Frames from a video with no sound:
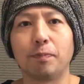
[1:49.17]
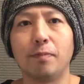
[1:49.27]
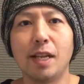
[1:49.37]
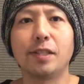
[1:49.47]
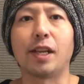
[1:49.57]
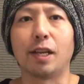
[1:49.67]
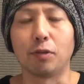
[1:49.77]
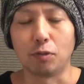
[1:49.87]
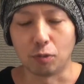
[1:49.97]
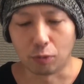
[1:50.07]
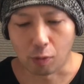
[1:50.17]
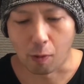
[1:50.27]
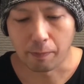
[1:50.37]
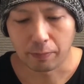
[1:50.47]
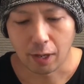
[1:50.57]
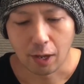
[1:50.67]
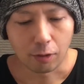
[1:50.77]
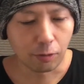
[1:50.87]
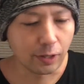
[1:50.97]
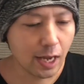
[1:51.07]
なぜかというと、
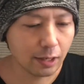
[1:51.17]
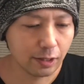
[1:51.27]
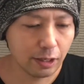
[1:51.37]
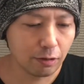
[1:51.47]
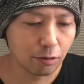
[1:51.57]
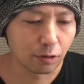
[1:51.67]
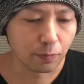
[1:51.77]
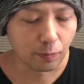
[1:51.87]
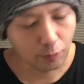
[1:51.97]
このヤンキーグループ、